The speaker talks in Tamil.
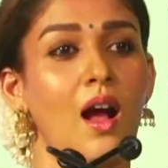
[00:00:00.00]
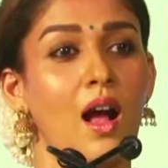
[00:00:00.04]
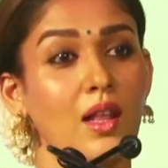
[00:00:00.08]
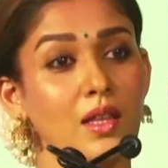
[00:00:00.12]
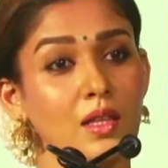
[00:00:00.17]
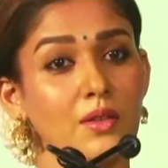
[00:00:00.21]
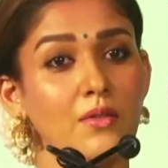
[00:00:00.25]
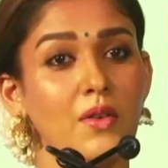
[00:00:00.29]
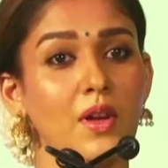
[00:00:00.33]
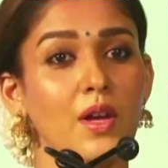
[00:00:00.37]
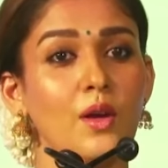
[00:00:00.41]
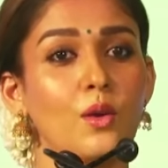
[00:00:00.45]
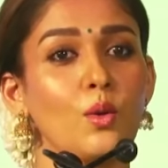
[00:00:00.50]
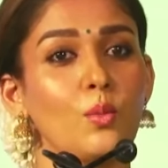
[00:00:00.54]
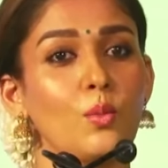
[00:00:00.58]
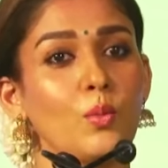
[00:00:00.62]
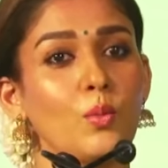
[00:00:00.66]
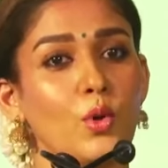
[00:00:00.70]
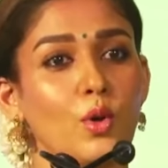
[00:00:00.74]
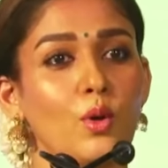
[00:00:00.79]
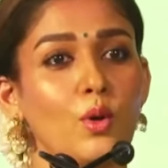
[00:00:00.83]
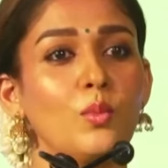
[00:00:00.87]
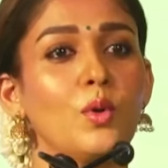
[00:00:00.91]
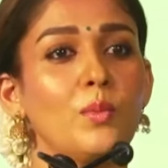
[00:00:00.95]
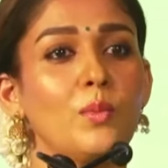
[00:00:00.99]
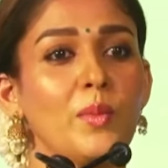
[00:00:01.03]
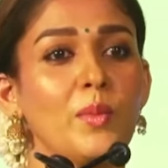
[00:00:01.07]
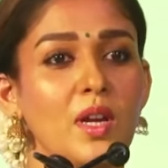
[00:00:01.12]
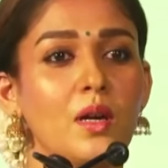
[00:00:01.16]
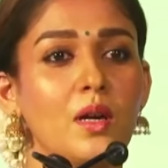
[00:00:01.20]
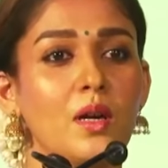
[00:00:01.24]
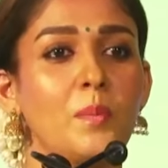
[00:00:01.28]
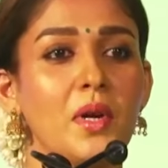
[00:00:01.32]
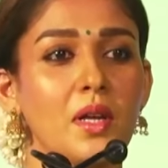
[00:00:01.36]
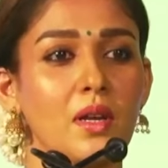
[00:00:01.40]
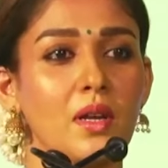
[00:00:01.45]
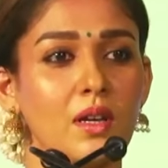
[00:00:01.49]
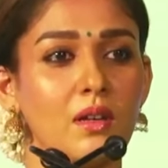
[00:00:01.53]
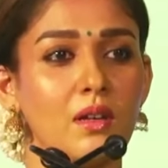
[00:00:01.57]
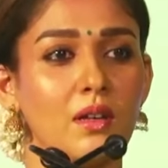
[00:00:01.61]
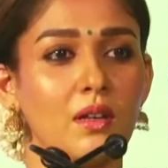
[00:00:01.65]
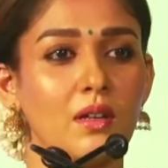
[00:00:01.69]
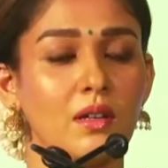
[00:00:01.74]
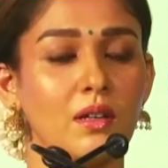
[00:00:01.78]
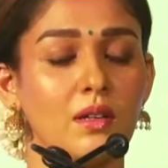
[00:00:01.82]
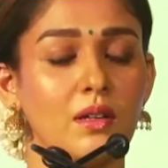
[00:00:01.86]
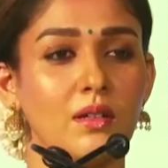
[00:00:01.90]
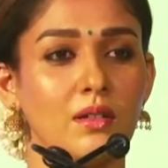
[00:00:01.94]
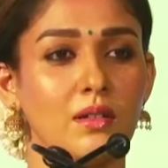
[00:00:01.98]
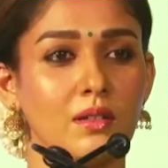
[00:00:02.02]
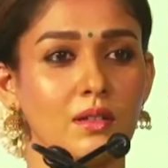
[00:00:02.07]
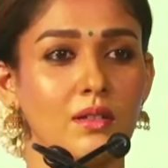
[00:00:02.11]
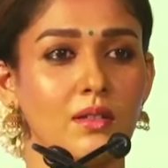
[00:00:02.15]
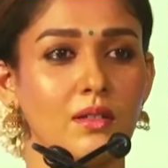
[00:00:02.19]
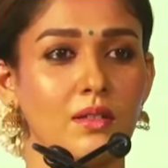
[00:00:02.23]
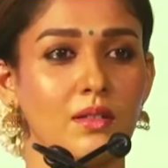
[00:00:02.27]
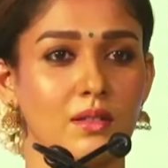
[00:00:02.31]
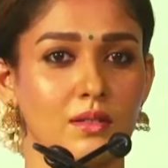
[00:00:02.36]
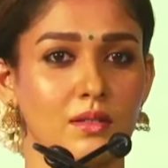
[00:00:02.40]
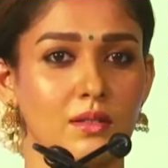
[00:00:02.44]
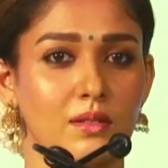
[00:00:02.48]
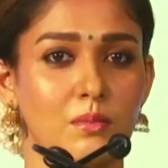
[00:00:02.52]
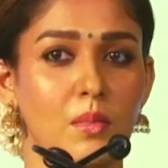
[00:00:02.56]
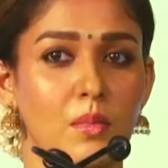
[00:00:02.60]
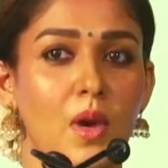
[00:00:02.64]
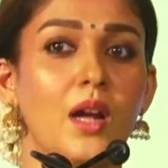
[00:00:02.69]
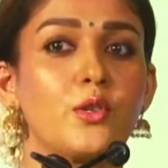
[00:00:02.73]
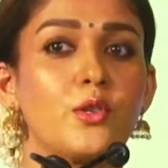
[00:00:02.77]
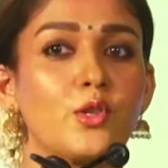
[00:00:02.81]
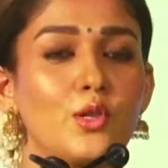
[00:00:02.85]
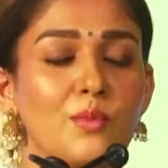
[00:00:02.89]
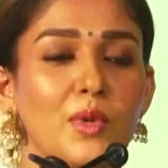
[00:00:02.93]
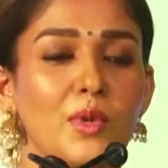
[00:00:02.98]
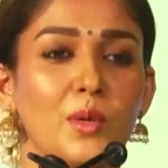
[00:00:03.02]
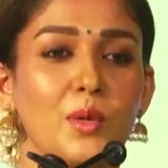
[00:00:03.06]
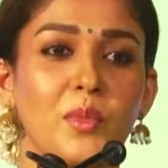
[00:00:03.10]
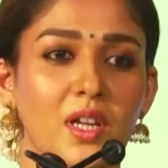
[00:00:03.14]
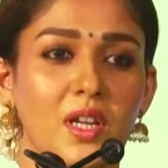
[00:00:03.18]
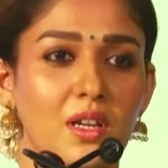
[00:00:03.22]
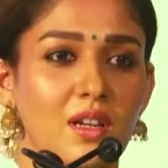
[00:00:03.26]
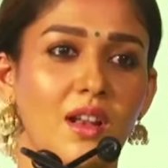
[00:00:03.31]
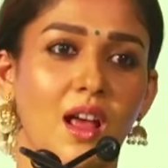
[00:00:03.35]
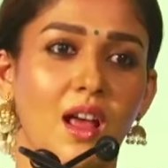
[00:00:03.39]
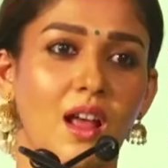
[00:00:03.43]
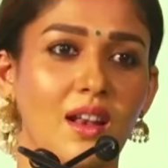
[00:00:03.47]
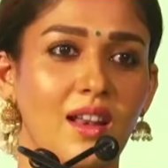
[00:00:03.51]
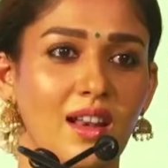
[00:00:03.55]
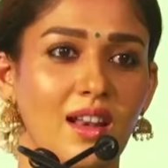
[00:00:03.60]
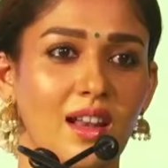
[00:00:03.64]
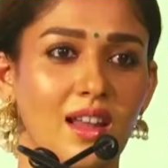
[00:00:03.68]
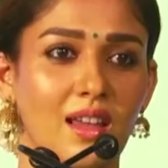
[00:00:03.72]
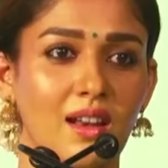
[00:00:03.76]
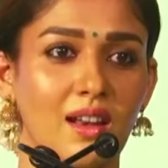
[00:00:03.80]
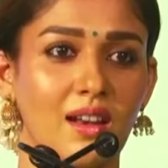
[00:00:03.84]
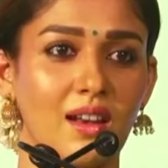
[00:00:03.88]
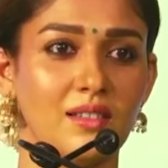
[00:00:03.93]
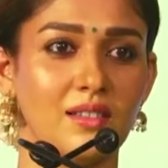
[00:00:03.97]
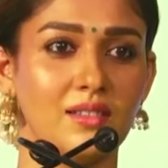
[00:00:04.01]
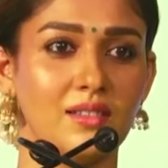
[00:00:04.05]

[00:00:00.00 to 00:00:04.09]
அதுவே ரொம்ப ரொம்ப மிகப்பெரிய மாற்றம் அப்படின்னு நான் நினைக்கிறேன்